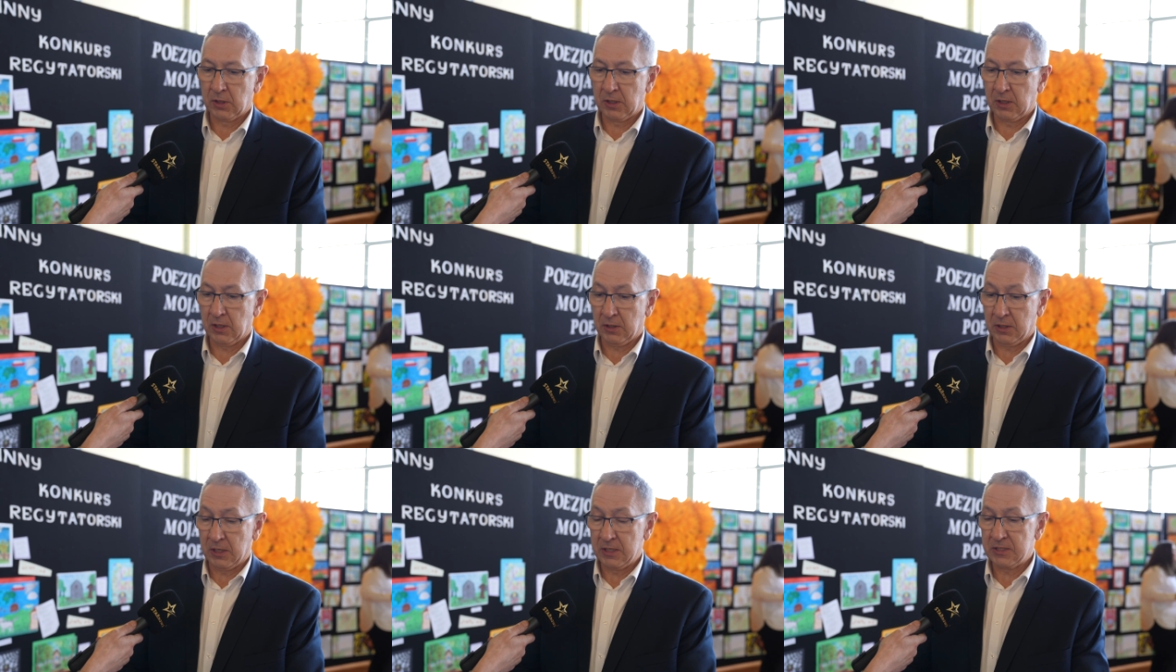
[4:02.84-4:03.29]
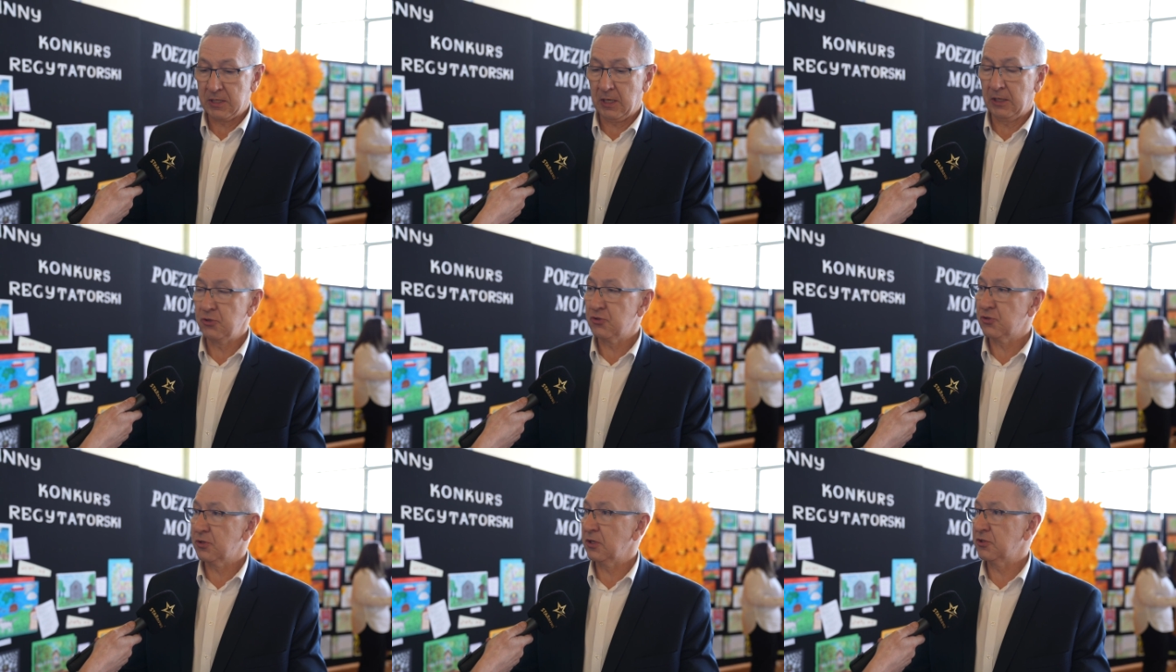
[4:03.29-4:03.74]
e, y,
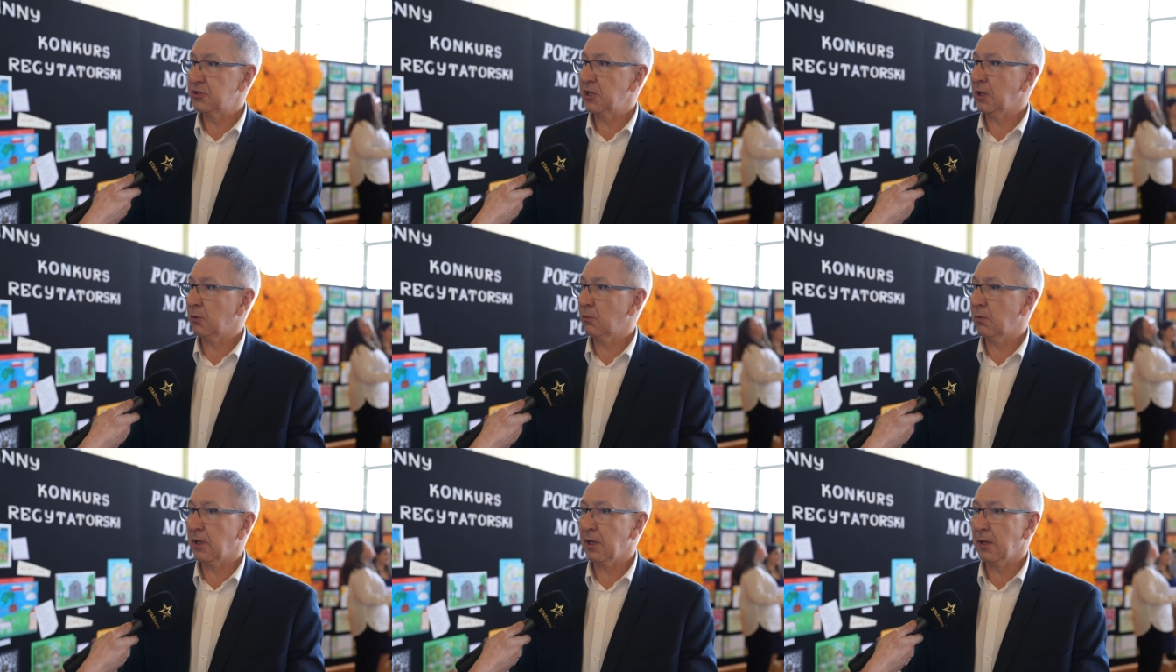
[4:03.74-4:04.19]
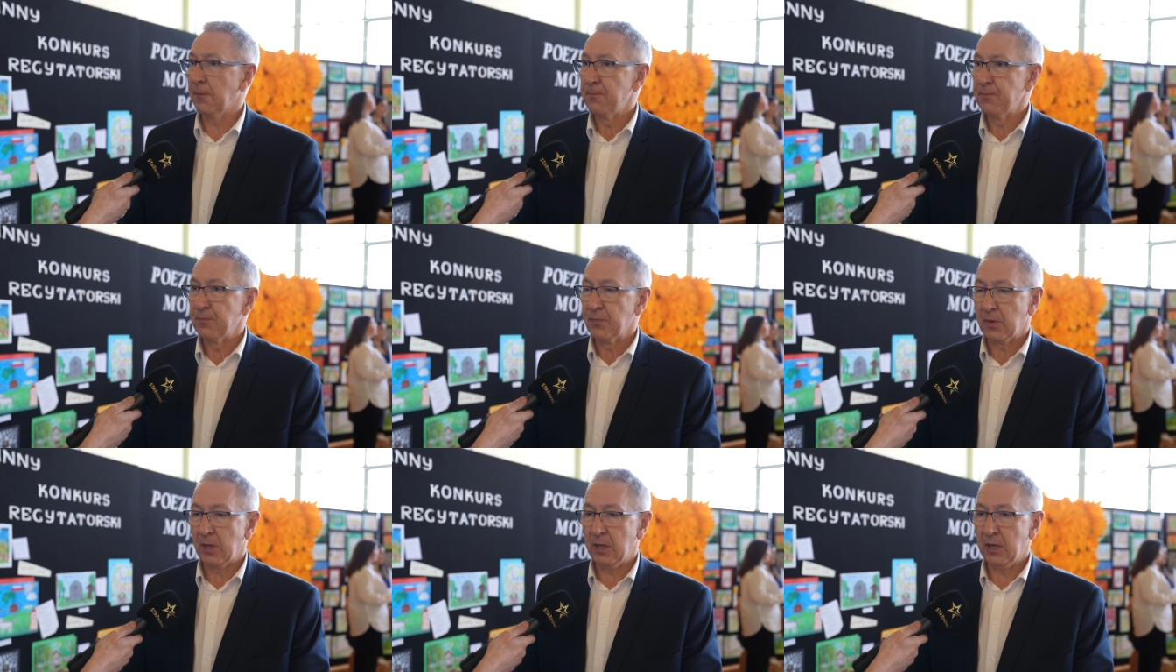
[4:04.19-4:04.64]
krystaliczne, ciekłe
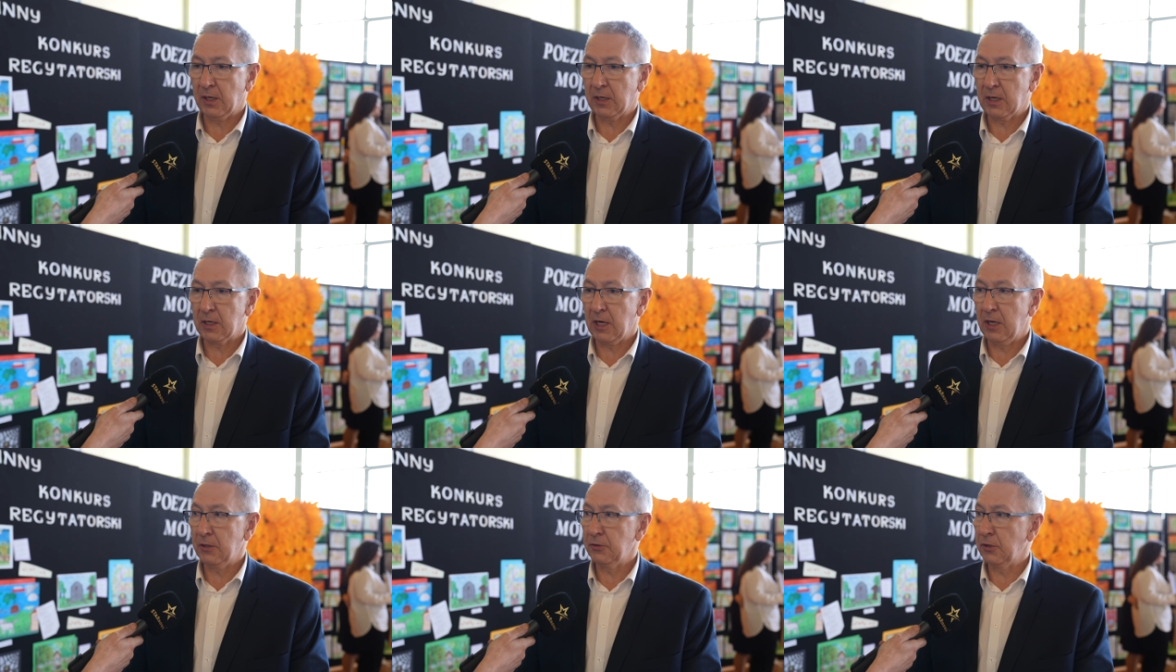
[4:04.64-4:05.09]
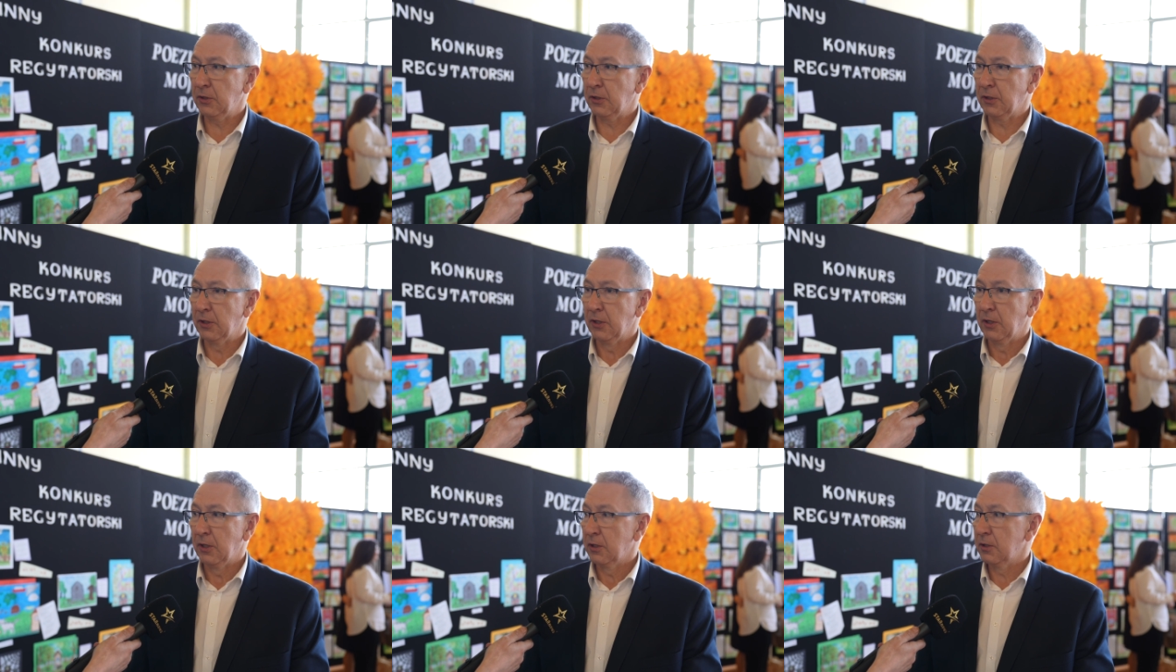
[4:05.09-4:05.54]

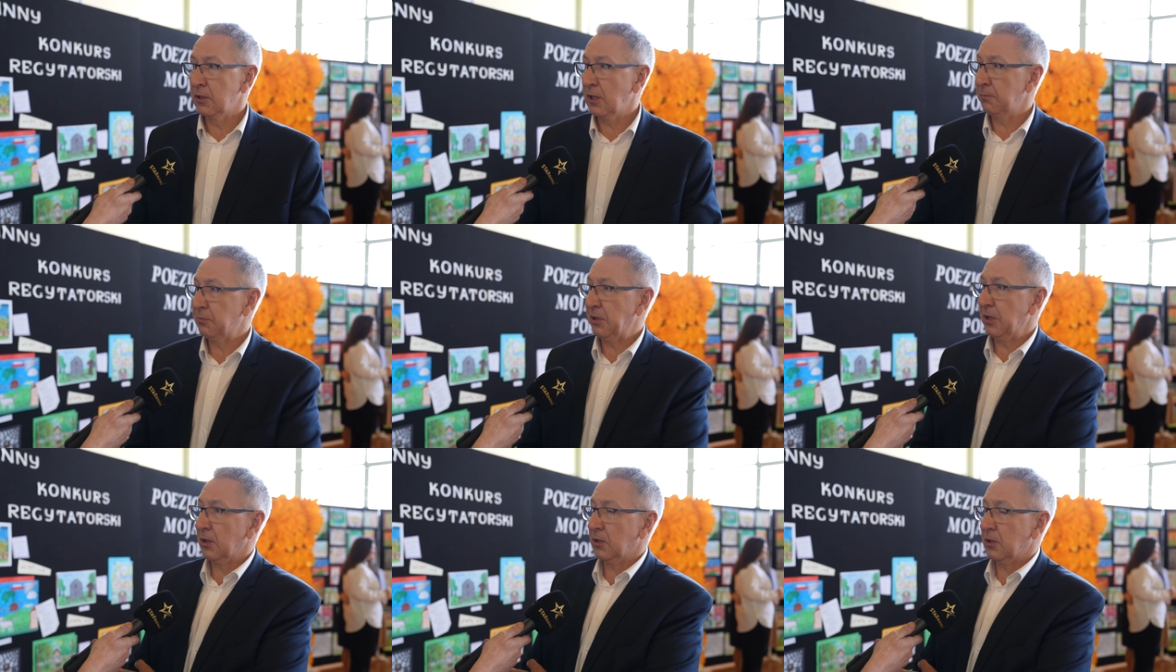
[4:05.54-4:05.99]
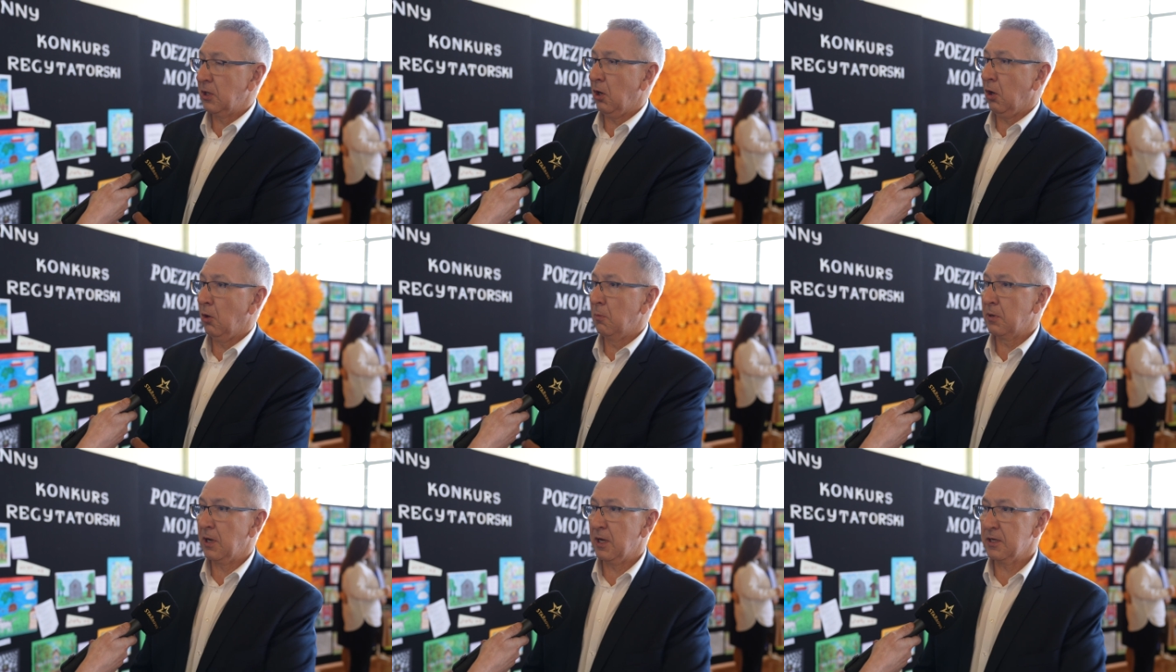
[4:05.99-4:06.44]
ekrany na
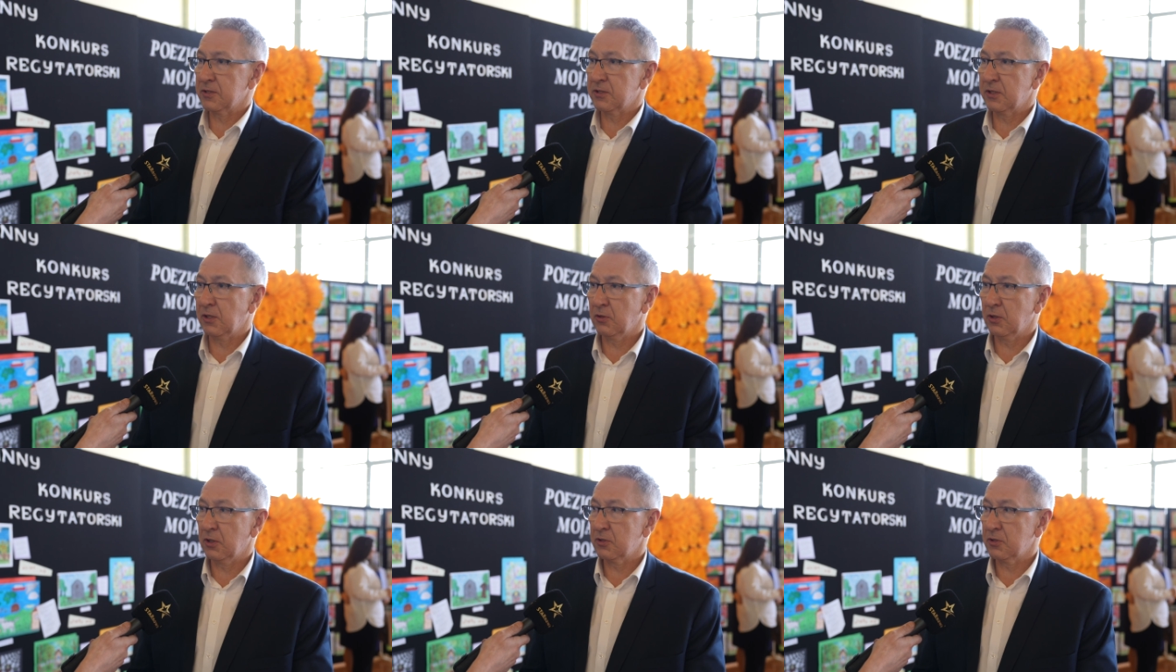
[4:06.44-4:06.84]
piękne obrazy,